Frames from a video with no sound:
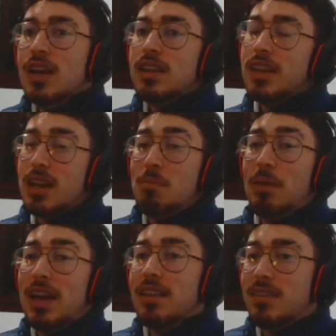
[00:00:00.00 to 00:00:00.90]
tiene
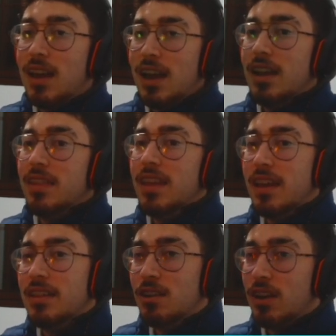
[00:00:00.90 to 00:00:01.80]
playstyle
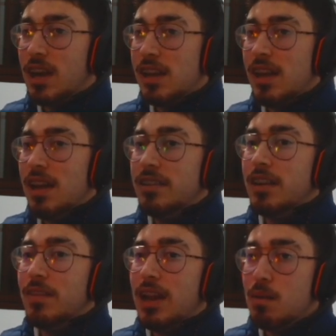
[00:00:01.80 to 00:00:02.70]
de tiro de calidad,
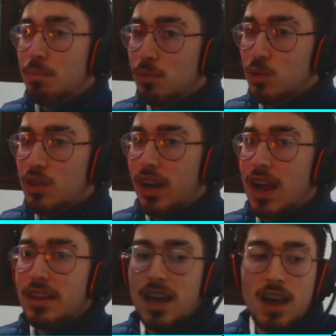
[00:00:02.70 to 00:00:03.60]
trivela plus,
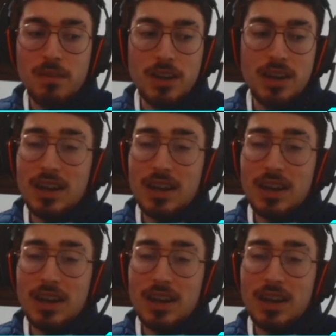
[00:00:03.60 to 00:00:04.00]
regate hábil,